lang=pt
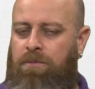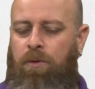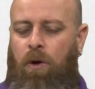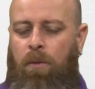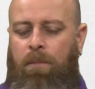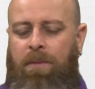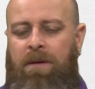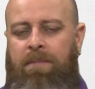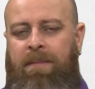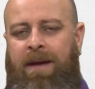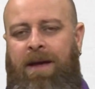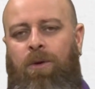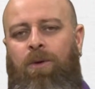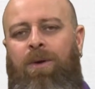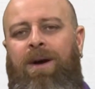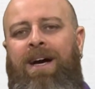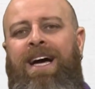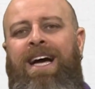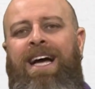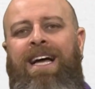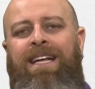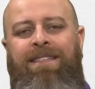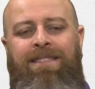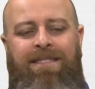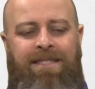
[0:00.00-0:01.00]
Bom, primeiro,
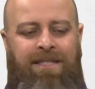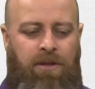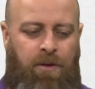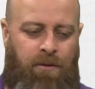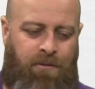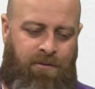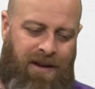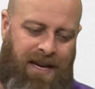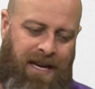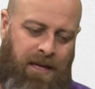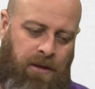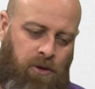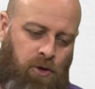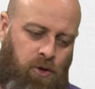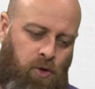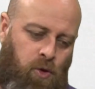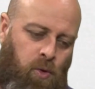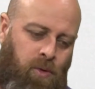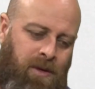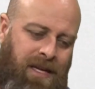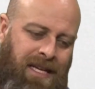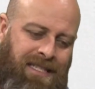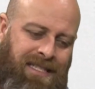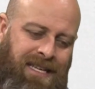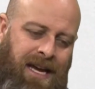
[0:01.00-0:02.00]
antes de eu falar do
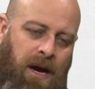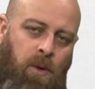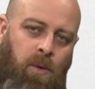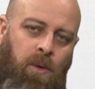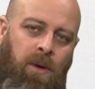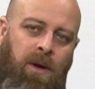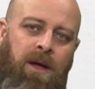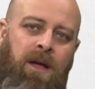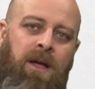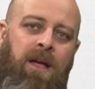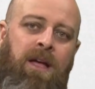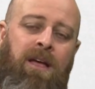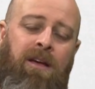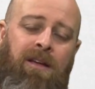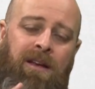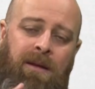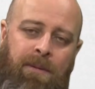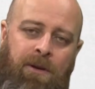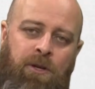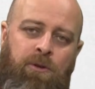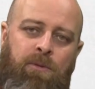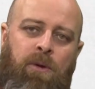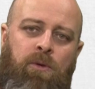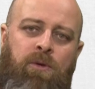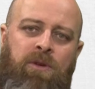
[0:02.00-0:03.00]
ditongo nasal, eu
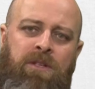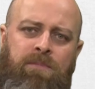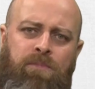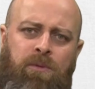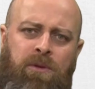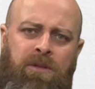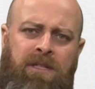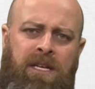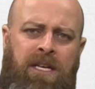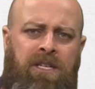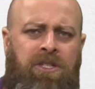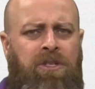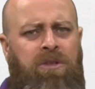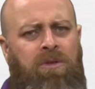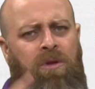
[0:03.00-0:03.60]
lembrei de uma coisa importante.